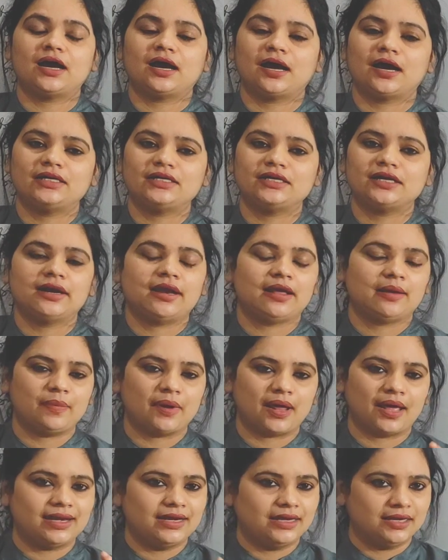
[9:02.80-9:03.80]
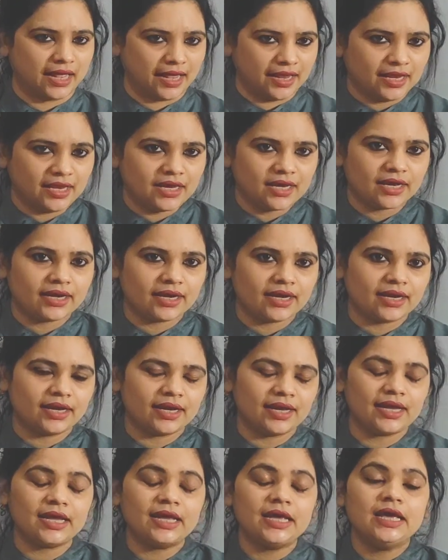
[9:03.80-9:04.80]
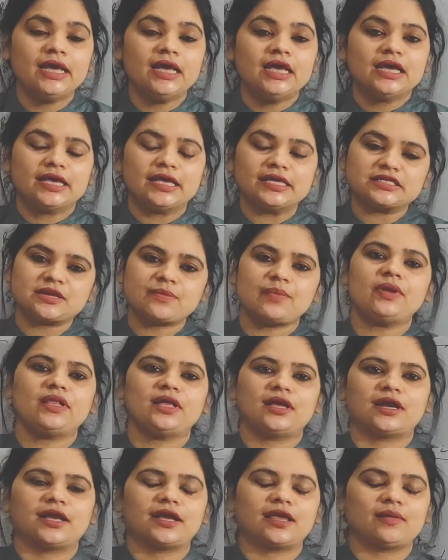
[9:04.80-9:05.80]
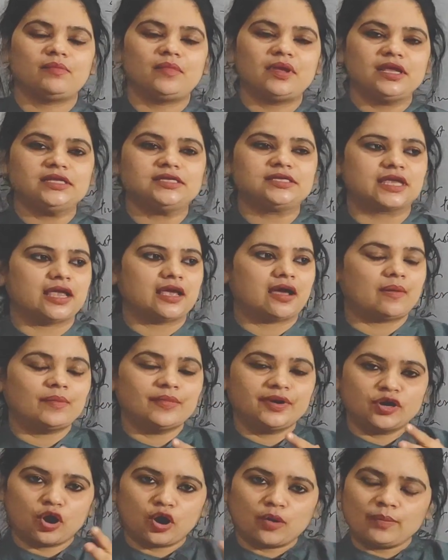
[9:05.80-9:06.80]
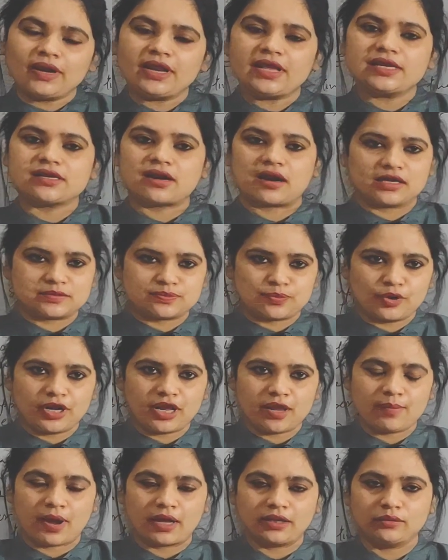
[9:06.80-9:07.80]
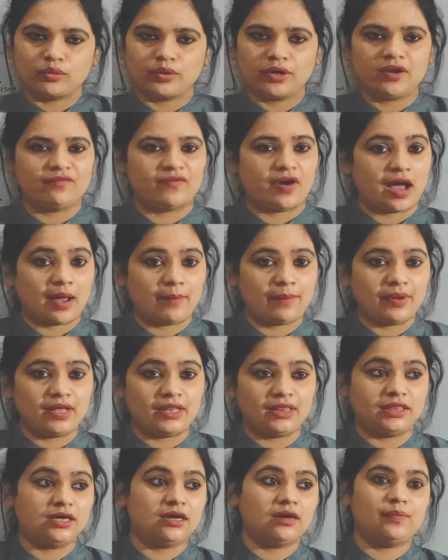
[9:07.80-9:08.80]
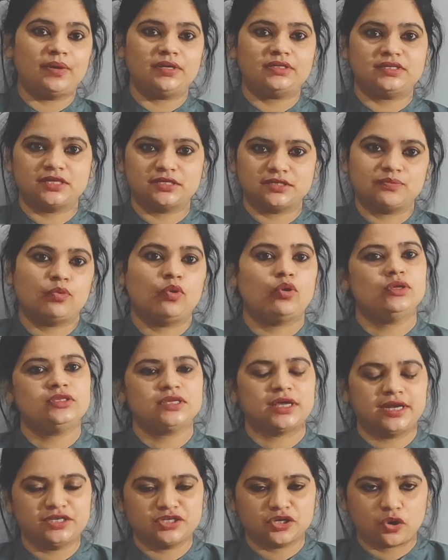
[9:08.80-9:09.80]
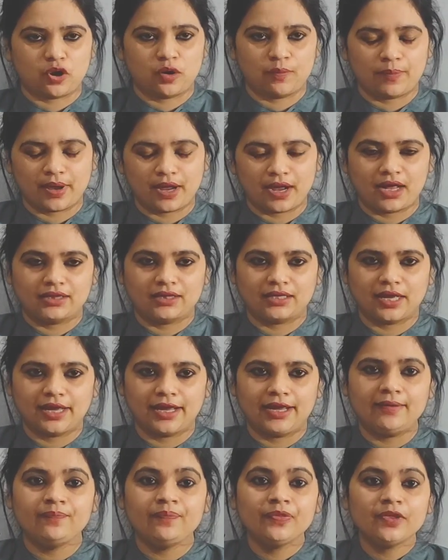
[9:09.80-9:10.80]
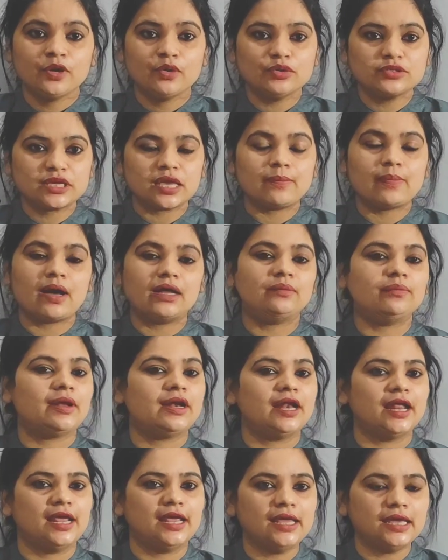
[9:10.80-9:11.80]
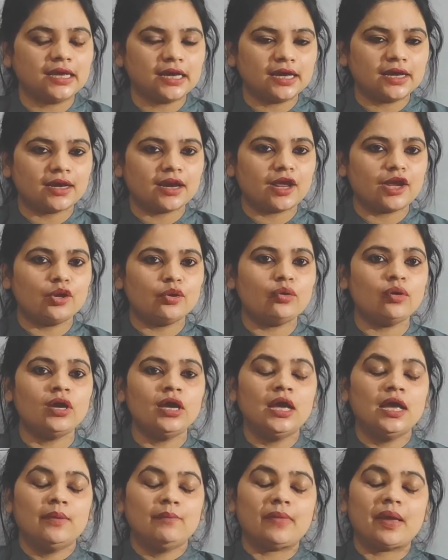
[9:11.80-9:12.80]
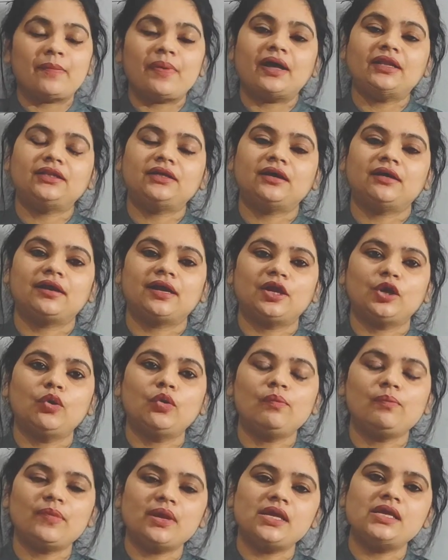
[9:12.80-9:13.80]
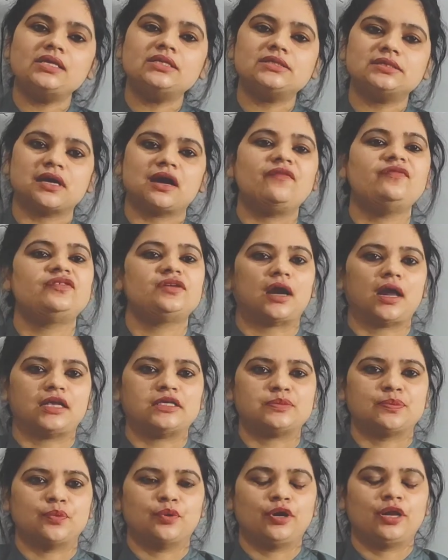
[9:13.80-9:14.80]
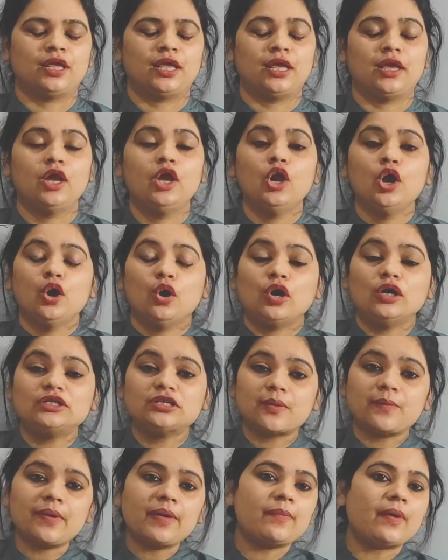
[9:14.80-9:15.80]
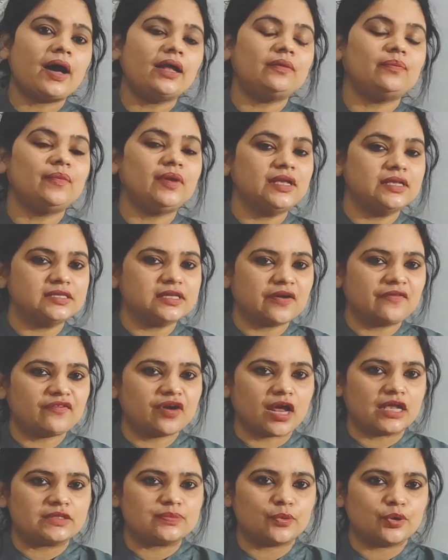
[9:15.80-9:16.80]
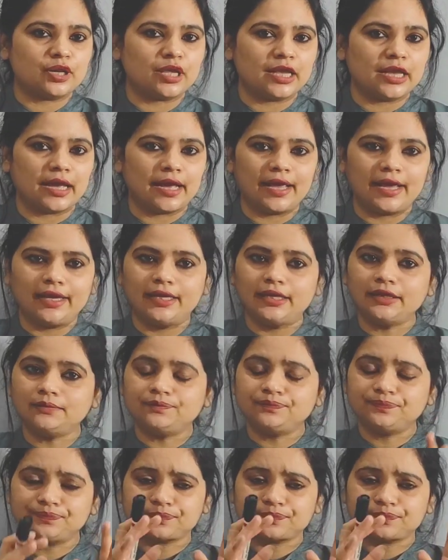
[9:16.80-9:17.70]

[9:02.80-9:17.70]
का आर्टिकल अप्लाई नहीं करेंगे किसी भी तरह के मीन्स की अब नॉर्मली ट्रांसपोर्ट की बात होगी वहां पर द बसेस बहुत सारी जगहों पे आता है उसके की बात मैं नहीं कर रही हूँ मैं बात कर रही हूँ मीन्स ऑफ ट्रांसपोर्ट की और जब भी बात मीन्स ऑफ ट्रांसपोर्ट की आएगी